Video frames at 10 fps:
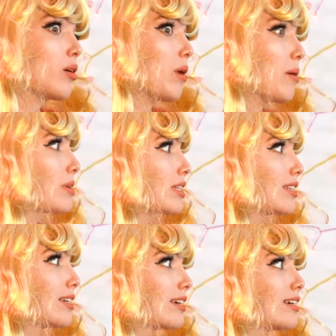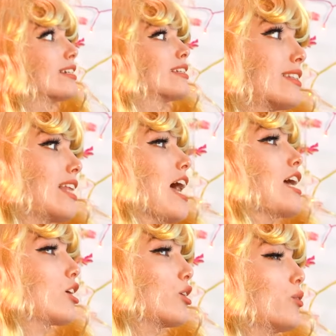Beh, metti
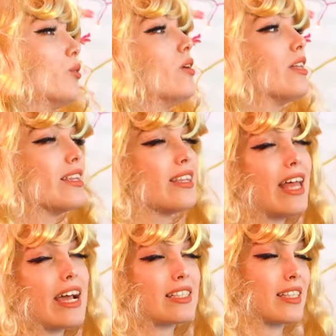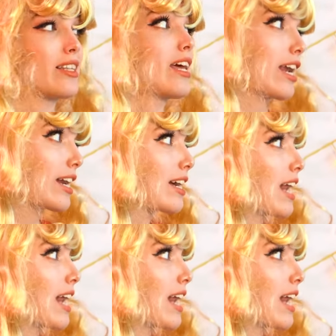Thank You Next di Ariana